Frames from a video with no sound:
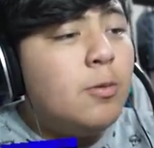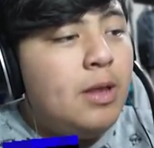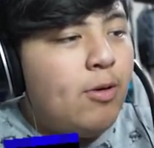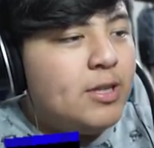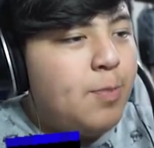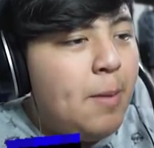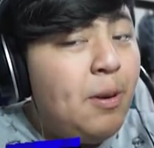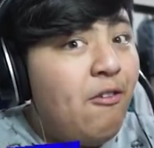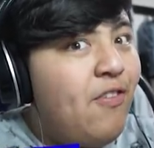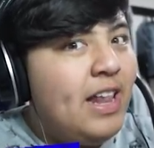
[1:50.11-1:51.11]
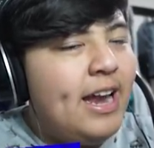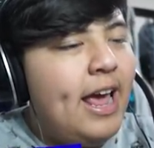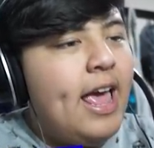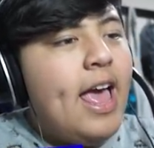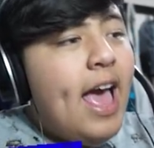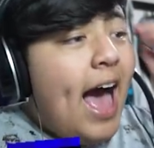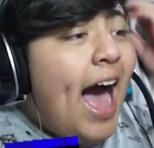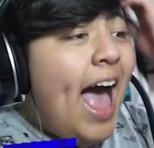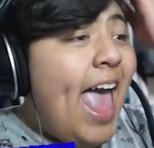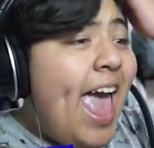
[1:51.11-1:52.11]
não, no caso, pra ir pra vila, né?
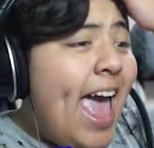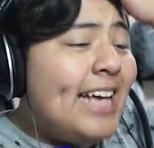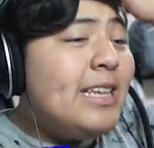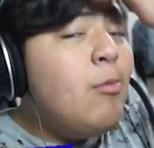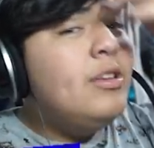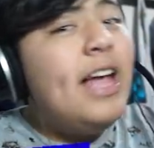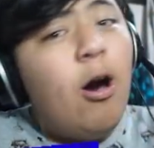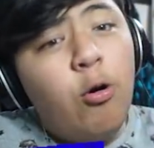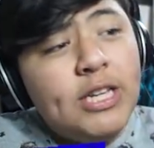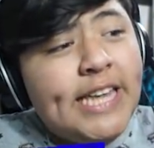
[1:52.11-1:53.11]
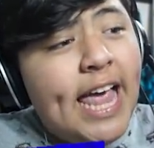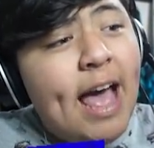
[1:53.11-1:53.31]
A, é essa montanha-russa e a